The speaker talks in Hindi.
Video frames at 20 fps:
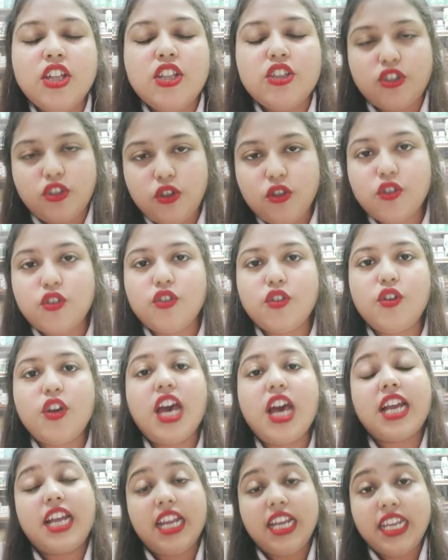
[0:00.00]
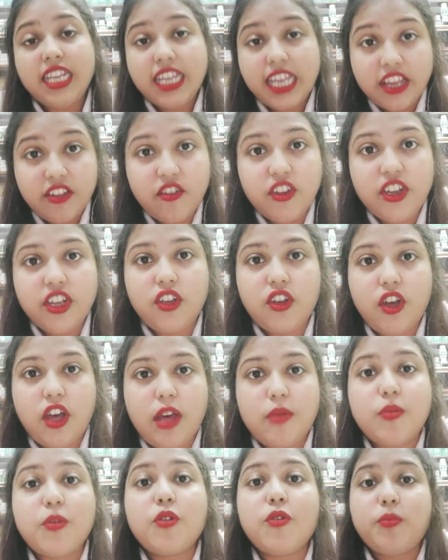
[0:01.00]
तो दोस्तों अगर ये वीडियो
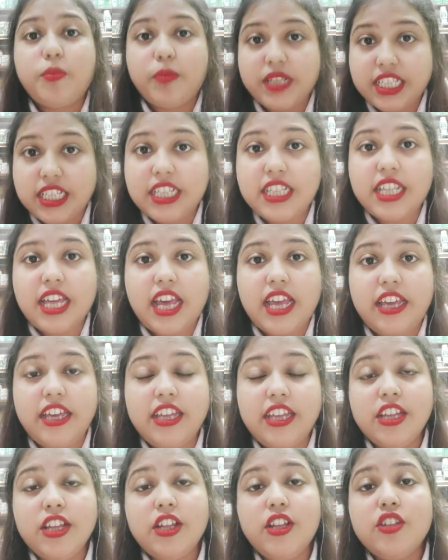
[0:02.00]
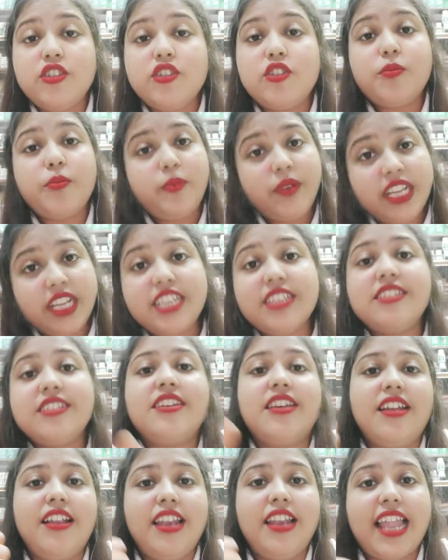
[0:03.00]
आपको पसंद आए तो प्लीज़
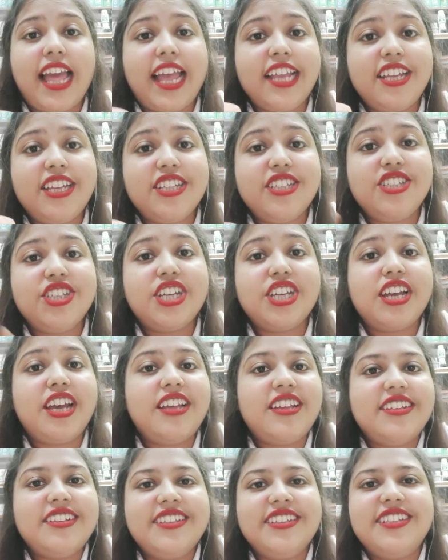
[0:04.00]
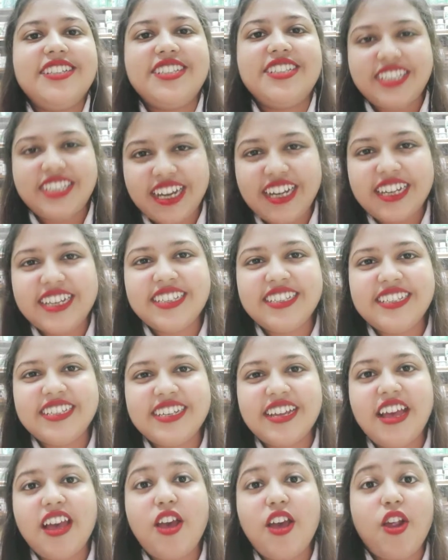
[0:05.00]
लाइक कीजिएगा शेयर
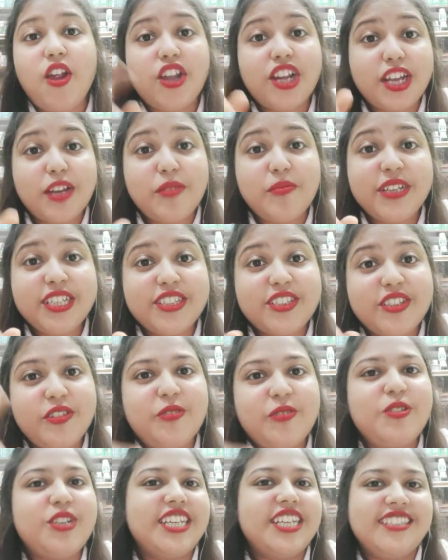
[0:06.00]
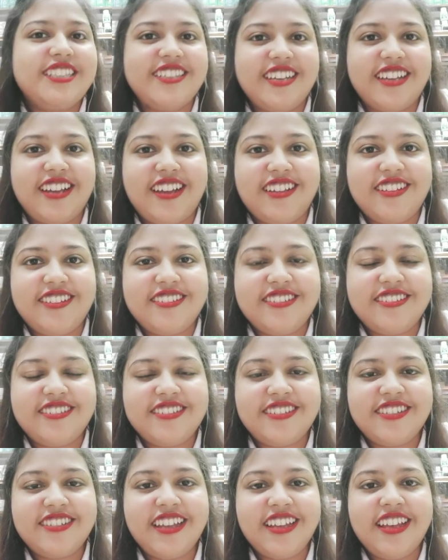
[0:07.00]
कीजिएगा और कमेंट ज़रूर कीजिएगा
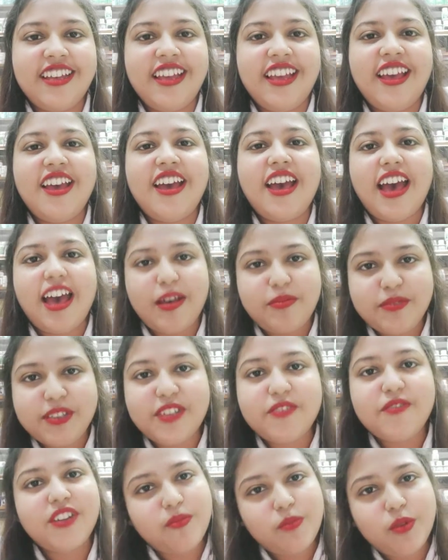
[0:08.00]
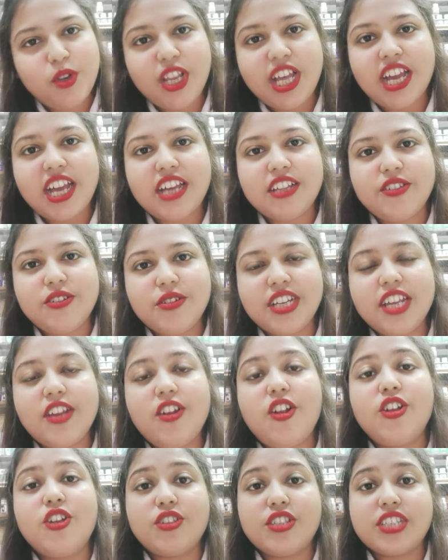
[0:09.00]
आपसे फिर मुलाकात होगी
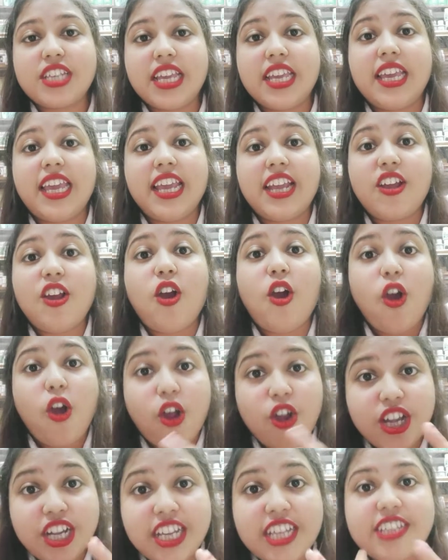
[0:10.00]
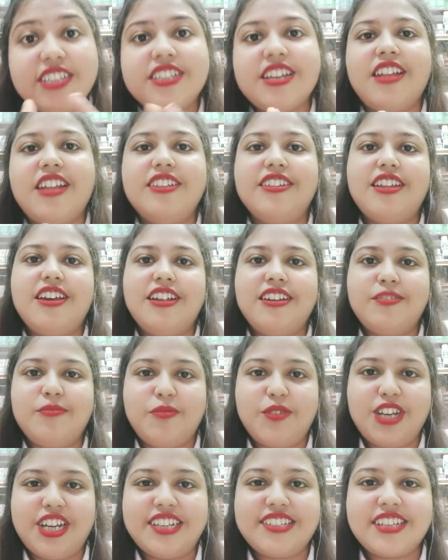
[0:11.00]
ऑल्टोस के एक और नई शानदार
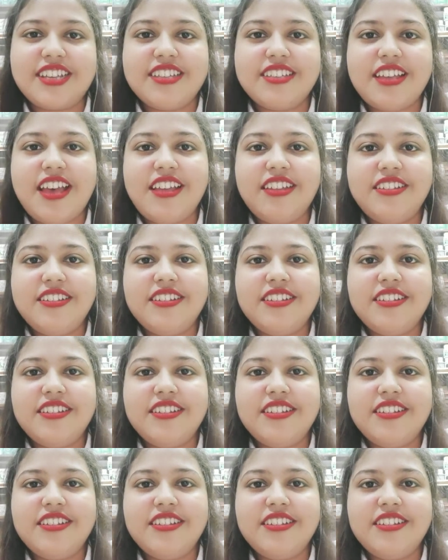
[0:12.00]
प्रोडक्ट्स के साथ